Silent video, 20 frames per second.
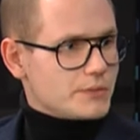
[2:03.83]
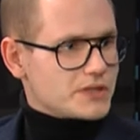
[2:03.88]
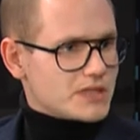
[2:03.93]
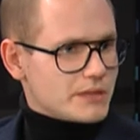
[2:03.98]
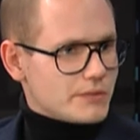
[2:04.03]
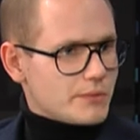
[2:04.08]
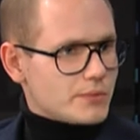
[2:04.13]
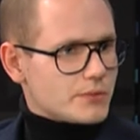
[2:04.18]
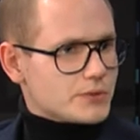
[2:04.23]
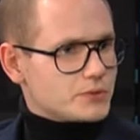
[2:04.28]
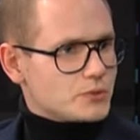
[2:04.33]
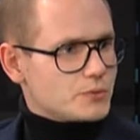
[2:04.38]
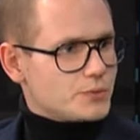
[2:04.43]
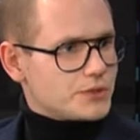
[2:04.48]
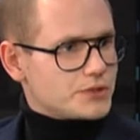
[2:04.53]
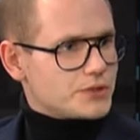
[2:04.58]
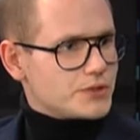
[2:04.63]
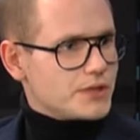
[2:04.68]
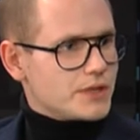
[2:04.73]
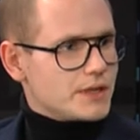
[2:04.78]
My chcemy po prostu
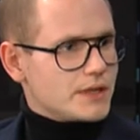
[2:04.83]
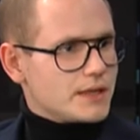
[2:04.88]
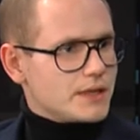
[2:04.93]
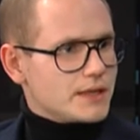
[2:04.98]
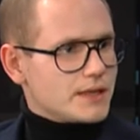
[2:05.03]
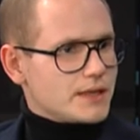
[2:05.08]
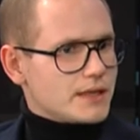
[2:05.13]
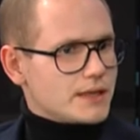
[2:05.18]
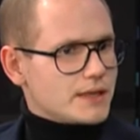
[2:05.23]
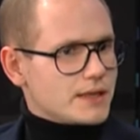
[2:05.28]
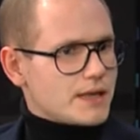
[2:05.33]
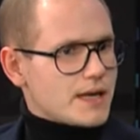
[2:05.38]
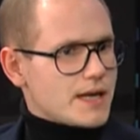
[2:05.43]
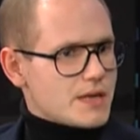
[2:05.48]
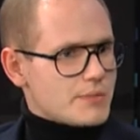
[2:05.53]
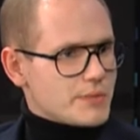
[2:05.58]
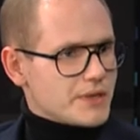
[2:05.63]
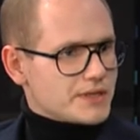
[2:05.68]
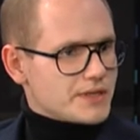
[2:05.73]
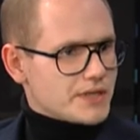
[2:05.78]
być e,
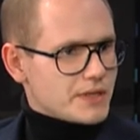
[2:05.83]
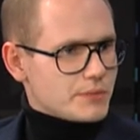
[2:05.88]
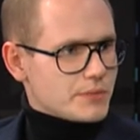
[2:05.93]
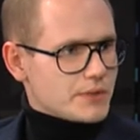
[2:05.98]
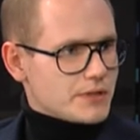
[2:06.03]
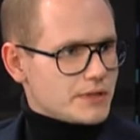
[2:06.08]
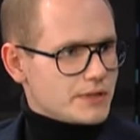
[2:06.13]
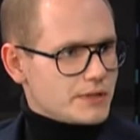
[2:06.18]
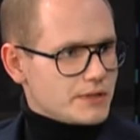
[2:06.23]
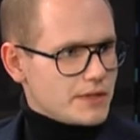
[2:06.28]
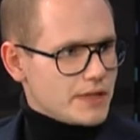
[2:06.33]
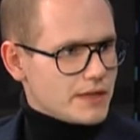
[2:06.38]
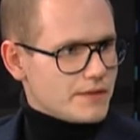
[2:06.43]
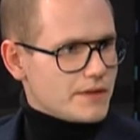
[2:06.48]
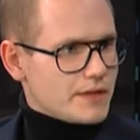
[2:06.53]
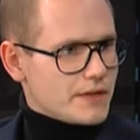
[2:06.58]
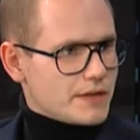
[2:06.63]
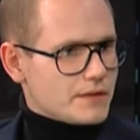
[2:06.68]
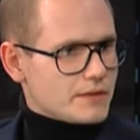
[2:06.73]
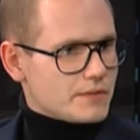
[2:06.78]
elementem
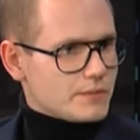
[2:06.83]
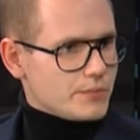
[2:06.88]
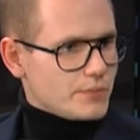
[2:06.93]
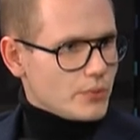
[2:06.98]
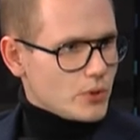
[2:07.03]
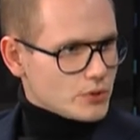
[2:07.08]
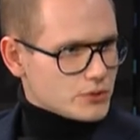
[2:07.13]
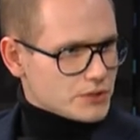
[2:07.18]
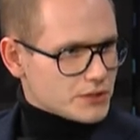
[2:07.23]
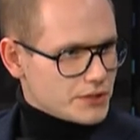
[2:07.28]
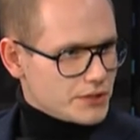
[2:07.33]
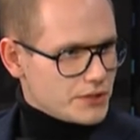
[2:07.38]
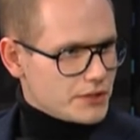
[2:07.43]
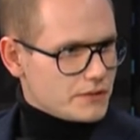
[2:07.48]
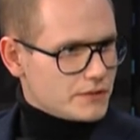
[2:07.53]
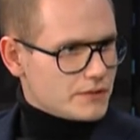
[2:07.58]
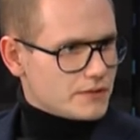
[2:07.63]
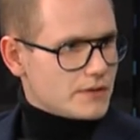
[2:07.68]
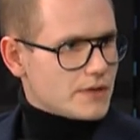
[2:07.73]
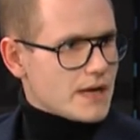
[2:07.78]
jednej
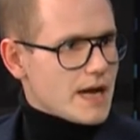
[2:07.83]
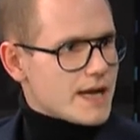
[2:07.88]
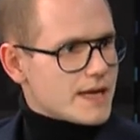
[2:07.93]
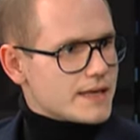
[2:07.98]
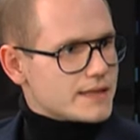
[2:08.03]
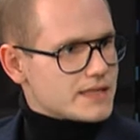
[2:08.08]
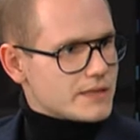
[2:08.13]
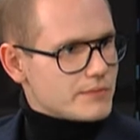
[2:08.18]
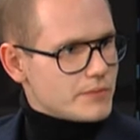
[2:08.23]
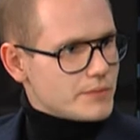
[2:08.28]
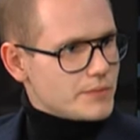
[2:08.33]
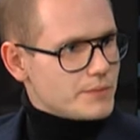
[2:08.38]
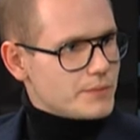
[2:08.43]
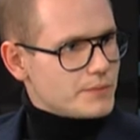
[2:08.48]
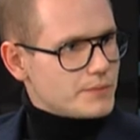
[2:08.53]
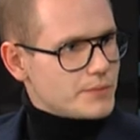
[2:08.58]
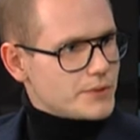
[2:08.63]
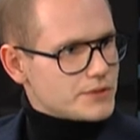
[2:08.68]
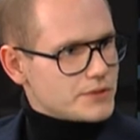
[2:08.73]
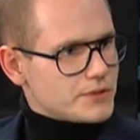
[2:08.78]
Polski, ale chcemy
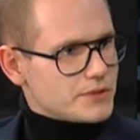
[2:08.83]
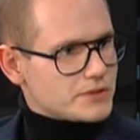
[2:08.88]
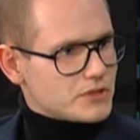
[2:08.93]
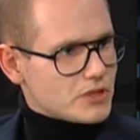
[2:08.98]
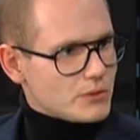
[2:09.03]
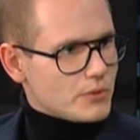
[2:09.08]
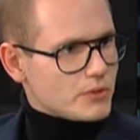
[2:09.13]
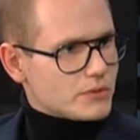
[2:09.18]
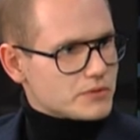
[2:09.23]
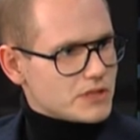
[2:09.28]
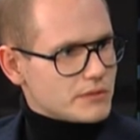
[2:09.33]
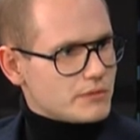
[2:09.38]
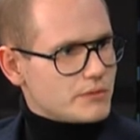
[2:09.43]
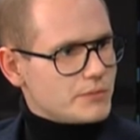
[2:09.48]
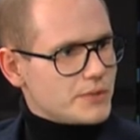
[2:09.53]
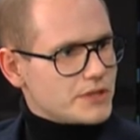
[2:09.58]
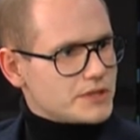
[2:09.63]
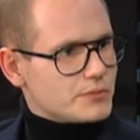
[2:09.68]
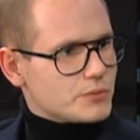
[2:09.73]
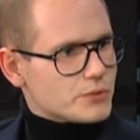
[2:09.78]
być sobą, chcemy
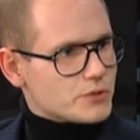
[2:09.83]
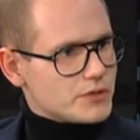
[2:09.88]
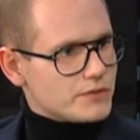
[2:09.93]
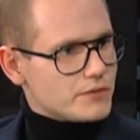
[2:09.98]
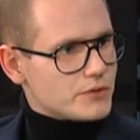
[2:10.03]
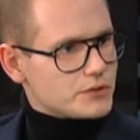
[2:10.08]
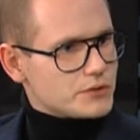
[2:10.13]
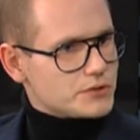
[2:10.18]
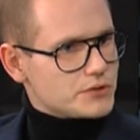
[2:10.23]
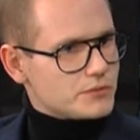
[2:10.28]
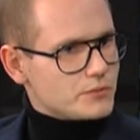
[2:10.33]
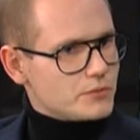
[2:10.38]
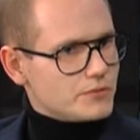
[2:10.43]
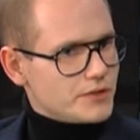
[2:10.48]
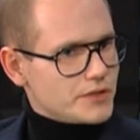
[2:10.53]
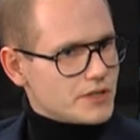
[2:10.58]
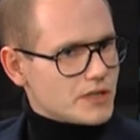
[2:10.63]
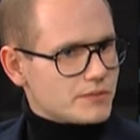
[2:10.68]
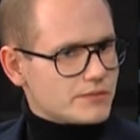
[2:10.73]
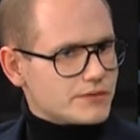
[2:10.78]
mieć możliwość
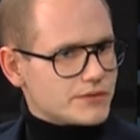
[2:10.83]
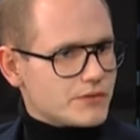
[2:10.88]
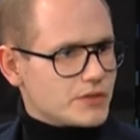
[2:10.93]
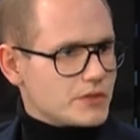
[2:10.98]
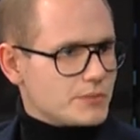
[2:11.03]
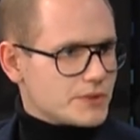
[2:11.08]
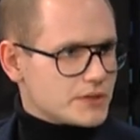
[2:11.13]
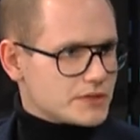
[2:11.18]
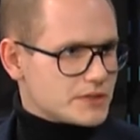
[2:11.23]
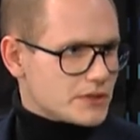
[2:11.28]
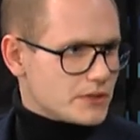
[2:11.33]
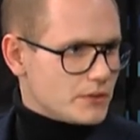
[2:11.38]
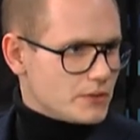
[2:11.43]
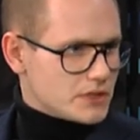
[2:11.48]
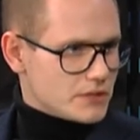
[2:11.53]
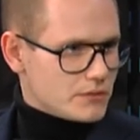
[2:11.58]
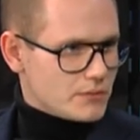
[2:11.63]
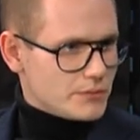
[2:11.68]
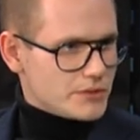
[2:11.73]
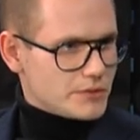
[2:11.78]
mówienia w swoim języku,
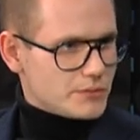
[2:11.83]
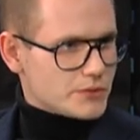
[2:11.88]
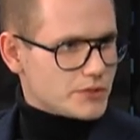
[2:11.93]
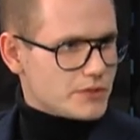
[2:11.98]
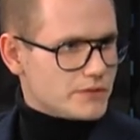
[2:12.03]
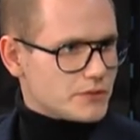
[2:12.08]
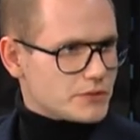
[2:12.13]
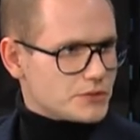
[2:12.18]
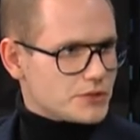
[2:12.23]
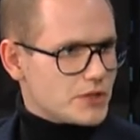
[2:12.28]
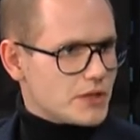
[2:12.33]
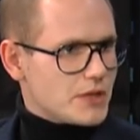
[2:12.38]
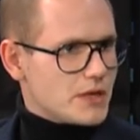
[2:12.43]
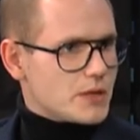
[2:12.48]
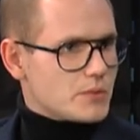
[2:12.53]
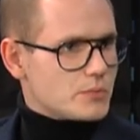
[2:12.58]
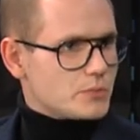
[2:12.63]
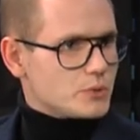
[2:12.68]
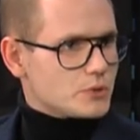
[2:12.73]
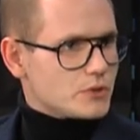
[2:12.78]
chcemy mieć możliwość
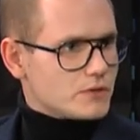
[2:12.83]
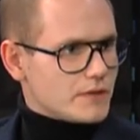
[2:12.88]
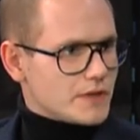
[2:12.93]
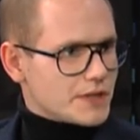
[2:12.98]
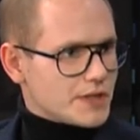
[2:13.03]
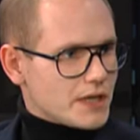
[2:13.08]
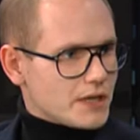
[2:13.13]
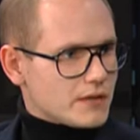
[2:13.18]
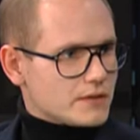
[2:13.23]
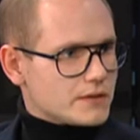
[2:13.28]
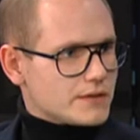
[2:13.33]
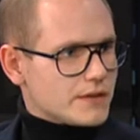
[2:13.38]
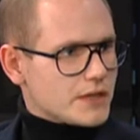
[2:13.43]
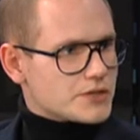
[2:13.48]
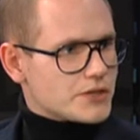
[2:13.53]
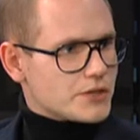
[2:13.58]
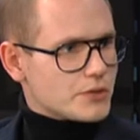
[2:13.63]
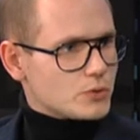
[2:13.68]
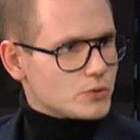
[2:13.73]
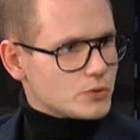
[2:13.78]
budowania
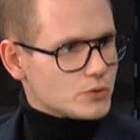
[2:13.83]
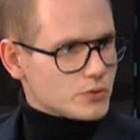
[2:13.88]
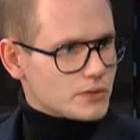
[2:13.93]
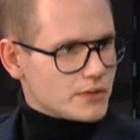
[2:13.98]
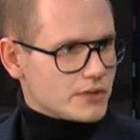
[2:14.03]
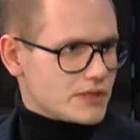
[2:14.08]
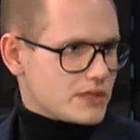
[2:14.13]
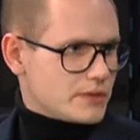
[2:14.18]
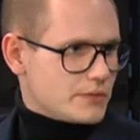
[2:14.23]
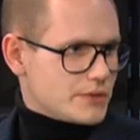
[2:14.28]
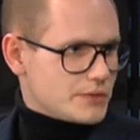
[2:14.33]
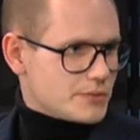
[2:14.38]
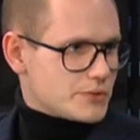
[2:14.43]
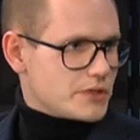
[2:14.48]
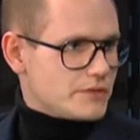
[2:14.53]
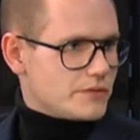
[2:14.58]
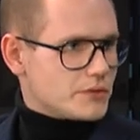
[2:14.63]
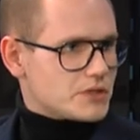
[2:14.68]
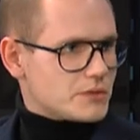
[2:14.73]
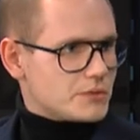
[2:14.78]
naszej kultury i chcemy mieć
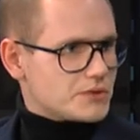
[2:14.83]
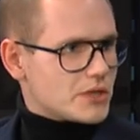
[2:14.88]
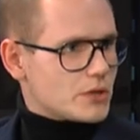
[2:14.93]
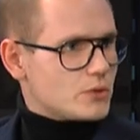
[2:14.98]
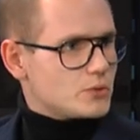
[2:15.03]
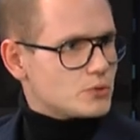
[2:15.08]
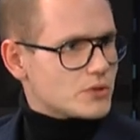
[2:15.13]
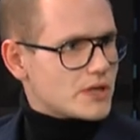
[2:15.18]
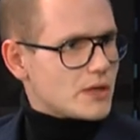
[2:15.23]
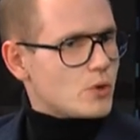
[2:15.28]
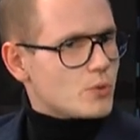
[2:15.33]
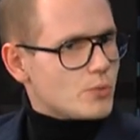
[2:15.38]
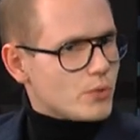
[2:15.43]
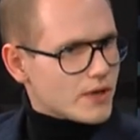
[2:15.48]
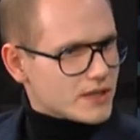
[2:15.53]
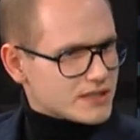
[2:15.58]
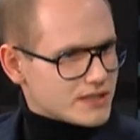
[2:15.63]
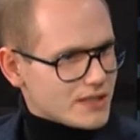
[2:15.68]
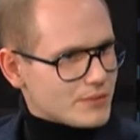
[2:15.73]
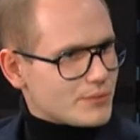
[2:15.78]
możliwość, żeby ta kultura
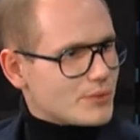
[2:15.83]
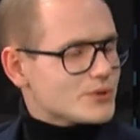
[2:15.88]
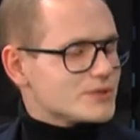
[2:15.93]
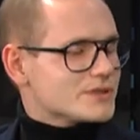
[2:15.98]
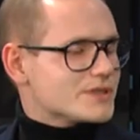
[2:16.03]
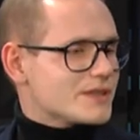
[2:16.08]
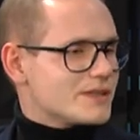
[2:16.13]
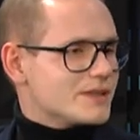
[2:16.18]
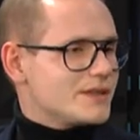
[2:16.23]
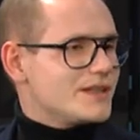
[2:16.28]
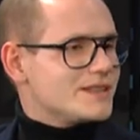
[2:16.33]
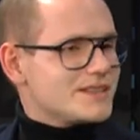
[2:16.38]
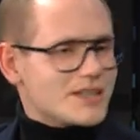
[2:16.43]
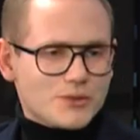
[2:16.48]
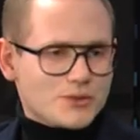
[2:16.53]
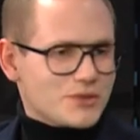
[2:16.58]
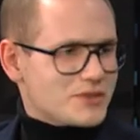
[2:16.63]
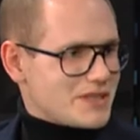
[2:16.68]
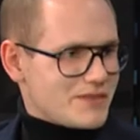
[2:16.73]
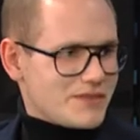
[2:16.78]
ubogacała Polskę.
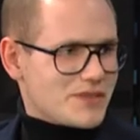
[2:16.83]
Tego nikt